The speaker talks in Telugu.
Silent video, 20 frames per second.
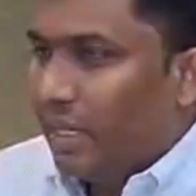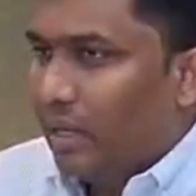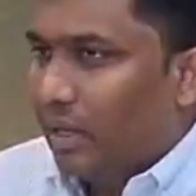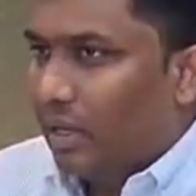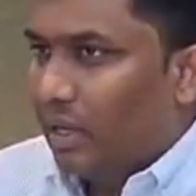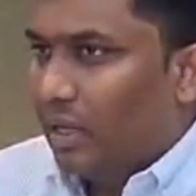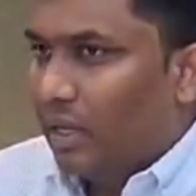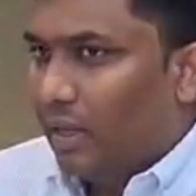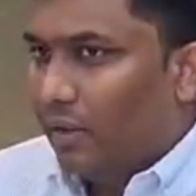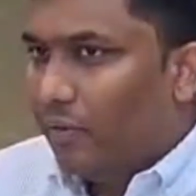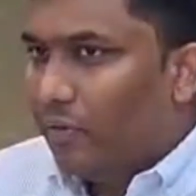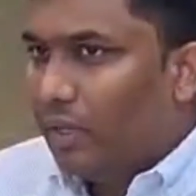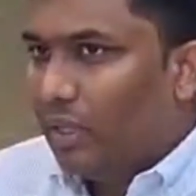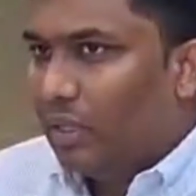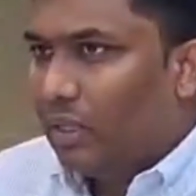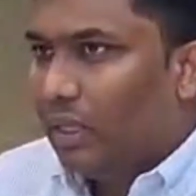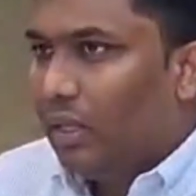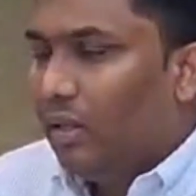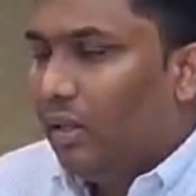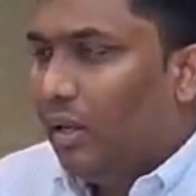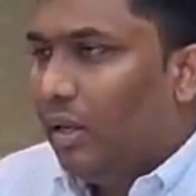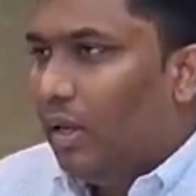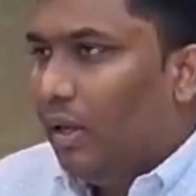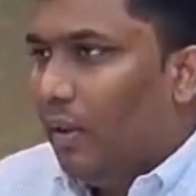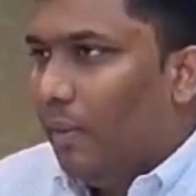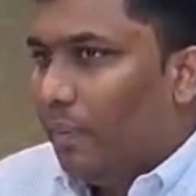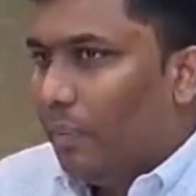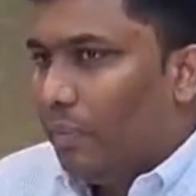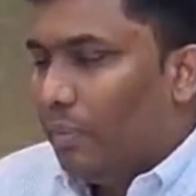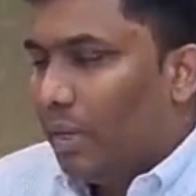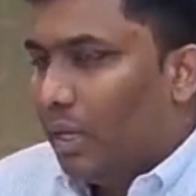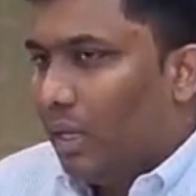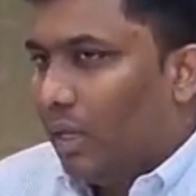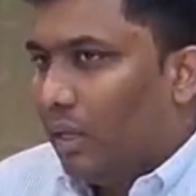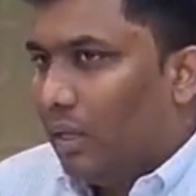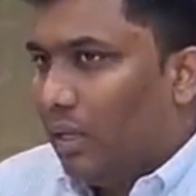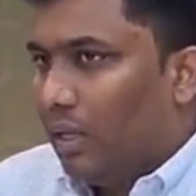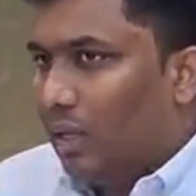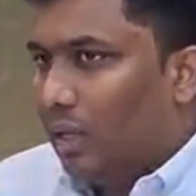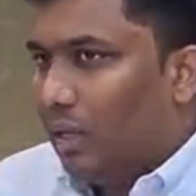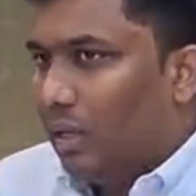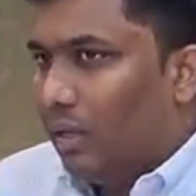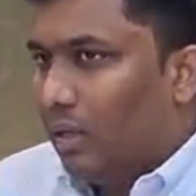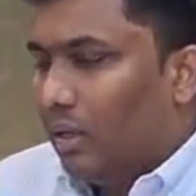డేటా కానీ ఎవ్రీథింగ్ మనకి